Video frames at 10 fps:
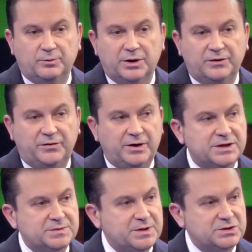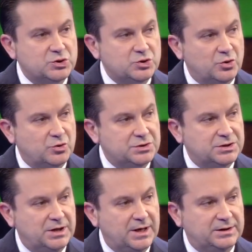I figli spesso sono
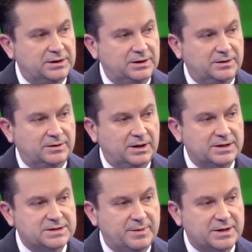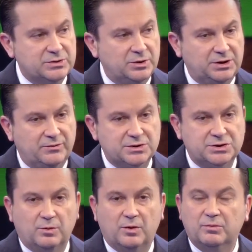considerati nelle separazioni e nei divorzi
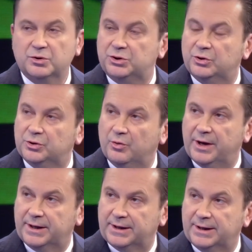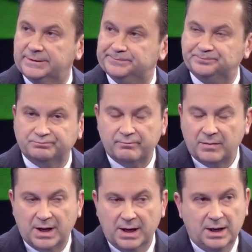come un bottino di guerra.
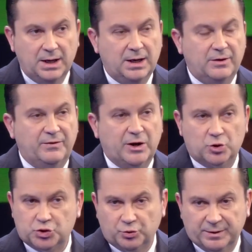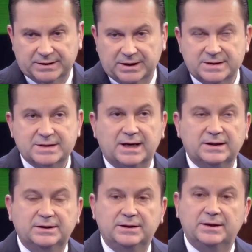Vengono
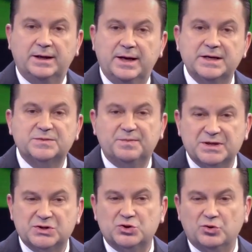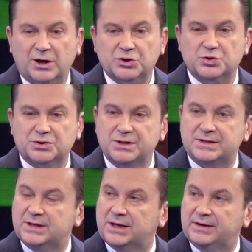strumentalizzati e spesso la
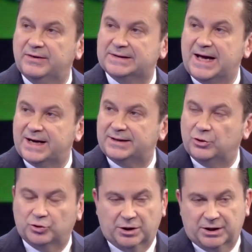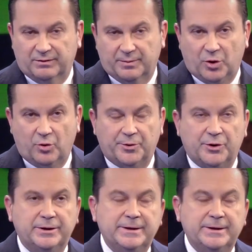giustizia arriva tardi o non arriva proprio.